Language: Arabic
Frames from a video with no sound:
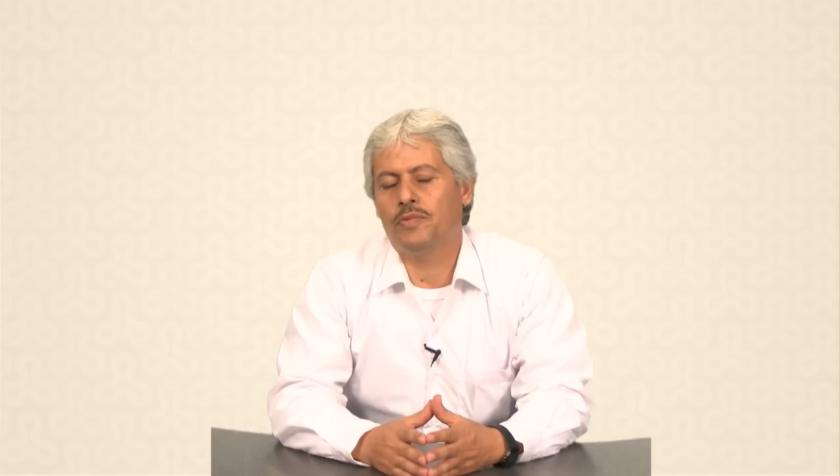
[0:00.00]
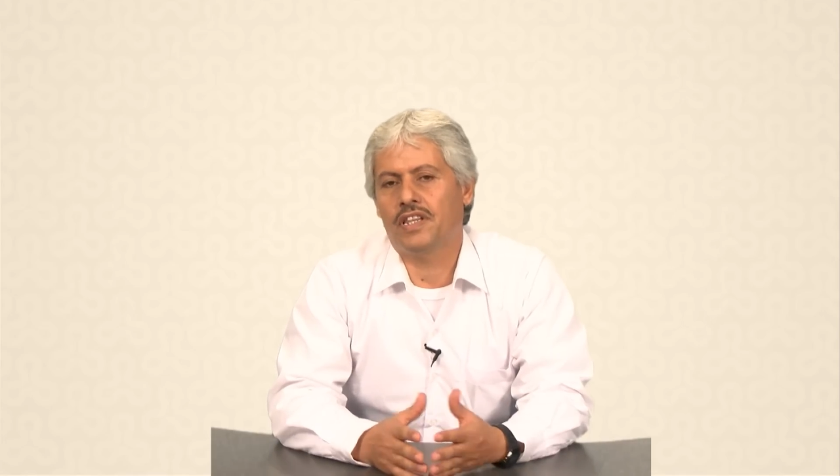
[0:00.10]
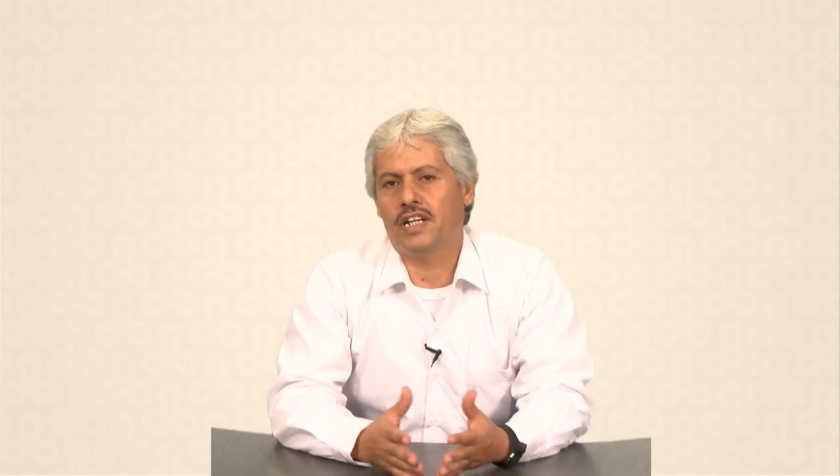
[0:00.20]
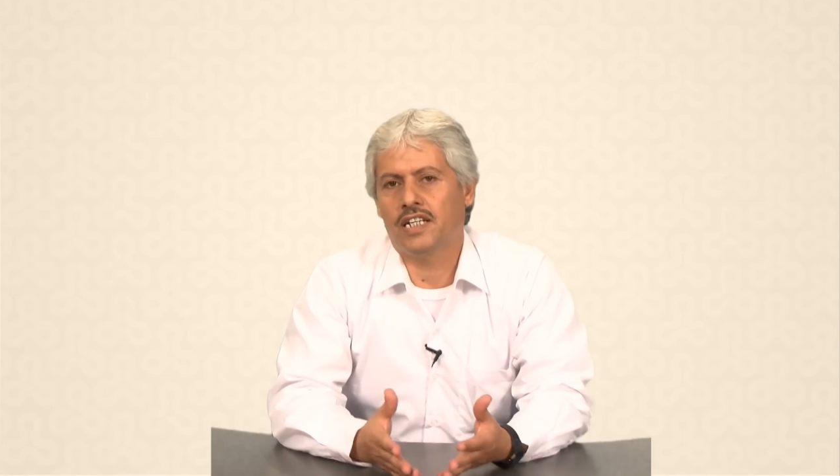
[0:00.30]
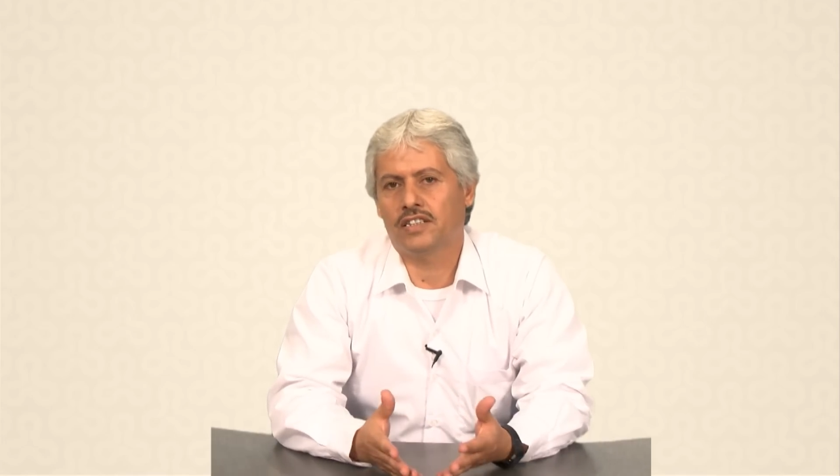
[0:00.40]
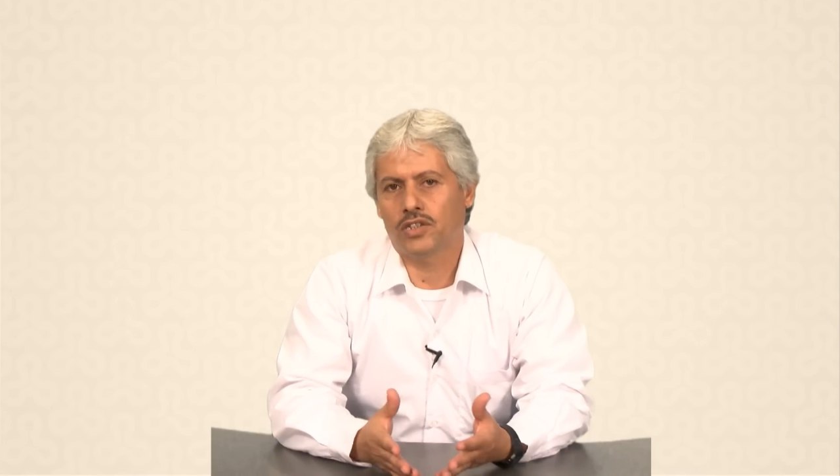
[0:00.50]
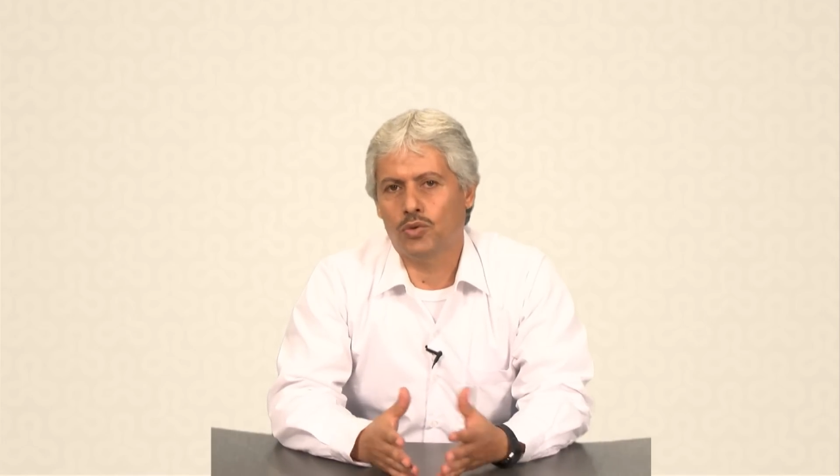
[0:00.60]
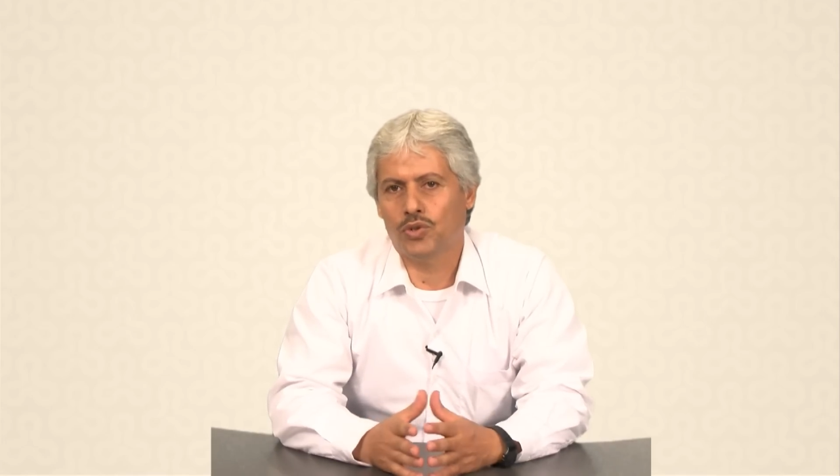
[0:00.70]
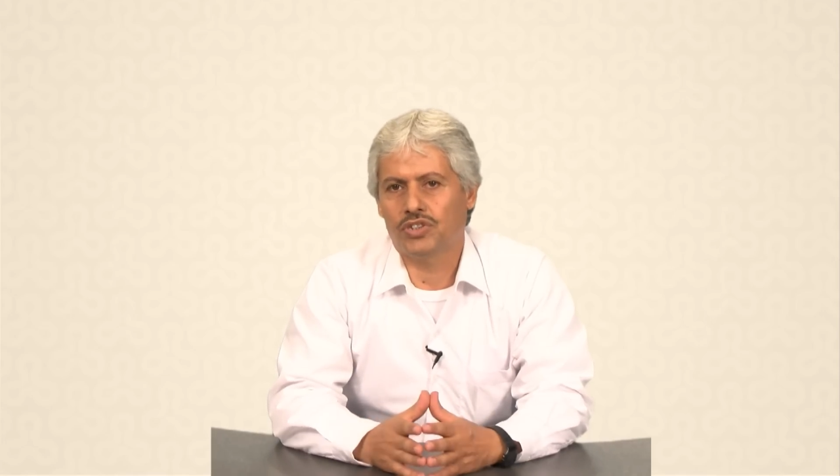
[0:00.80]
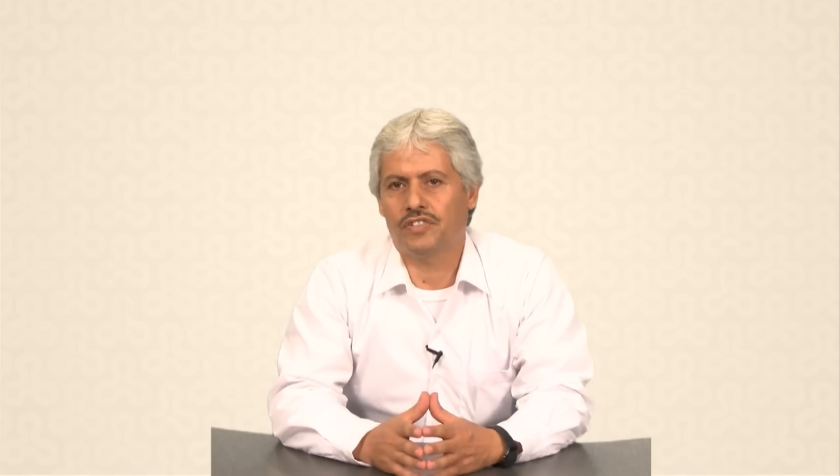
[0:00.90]
نظريات
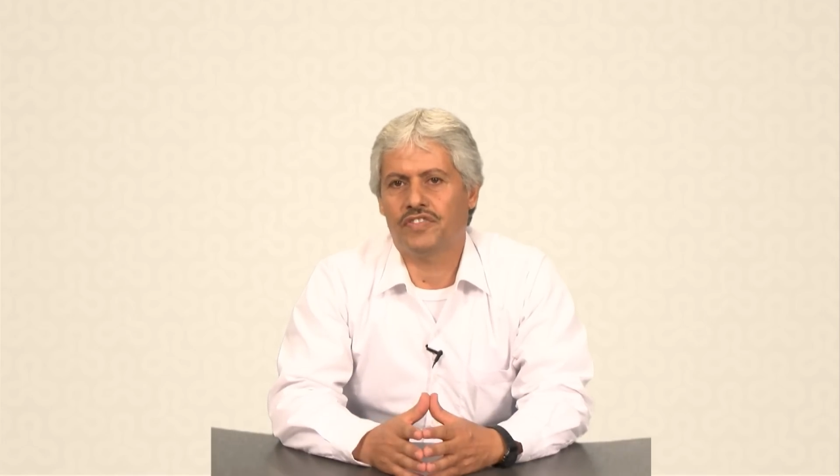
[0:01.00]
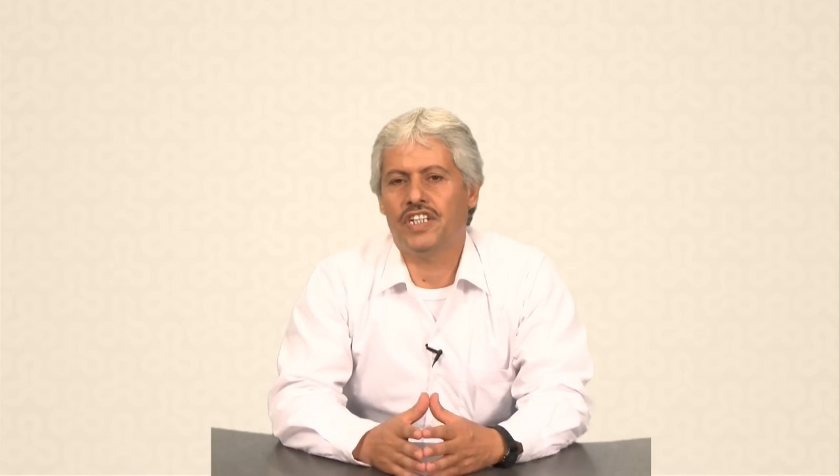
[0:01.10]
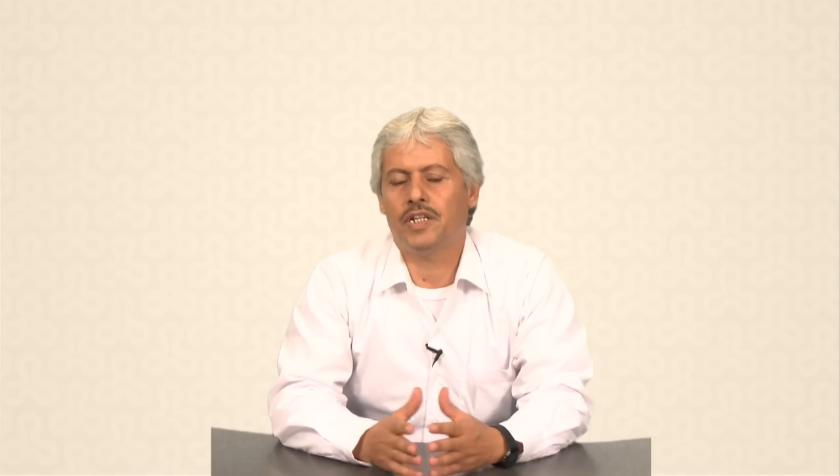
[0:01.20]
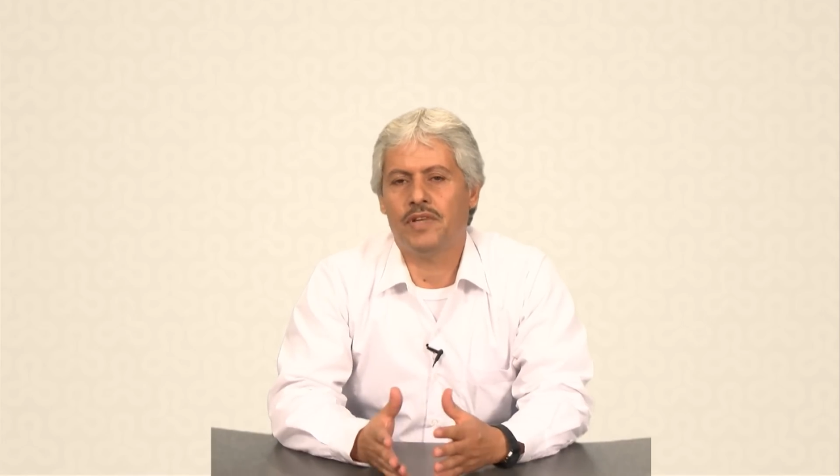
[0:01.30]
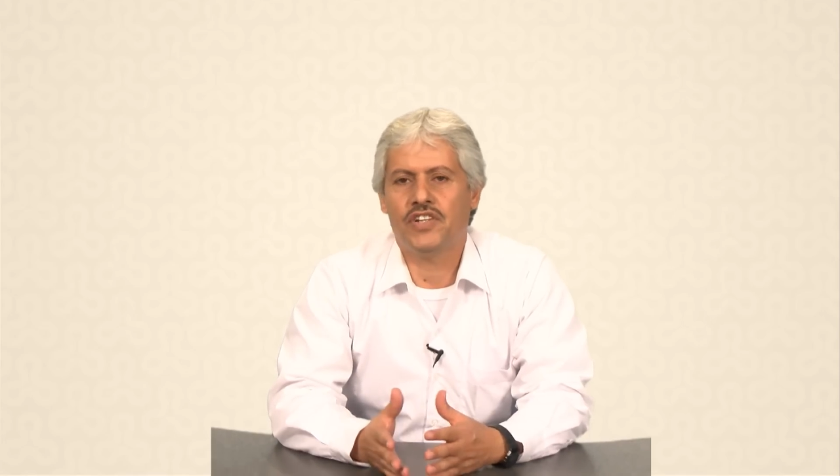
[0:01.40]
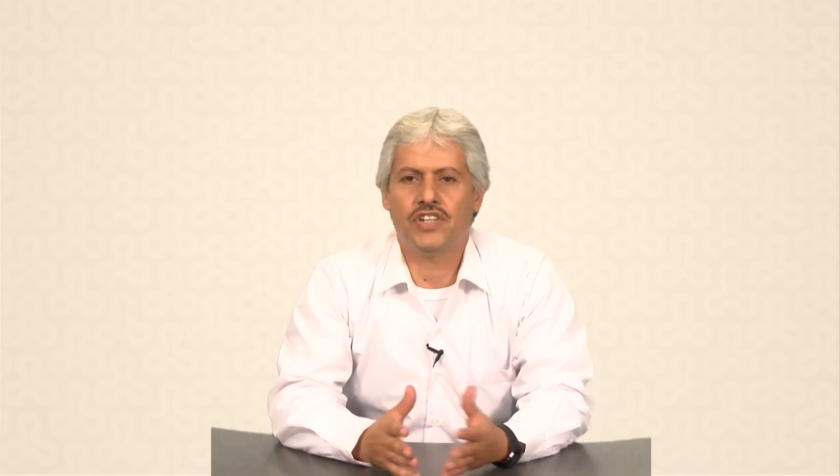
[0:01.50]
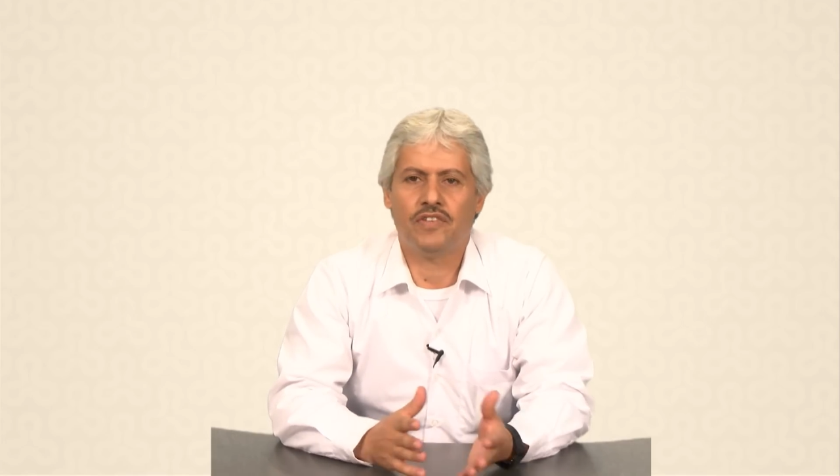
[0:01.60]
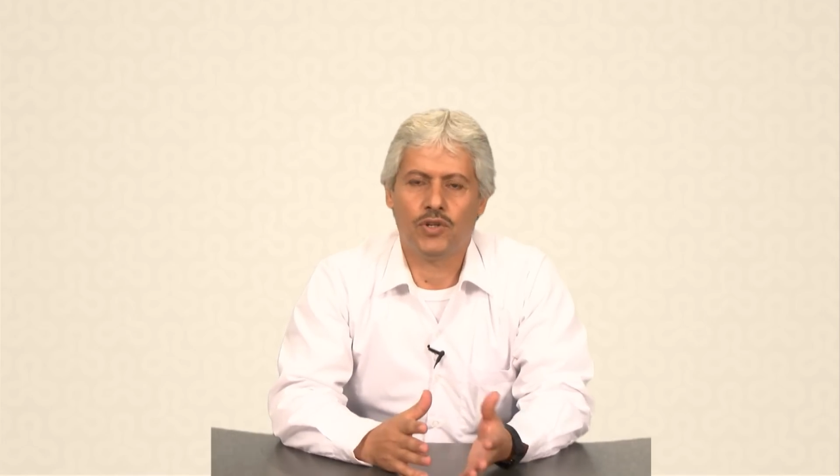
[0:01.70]
تطور التفكير بياجي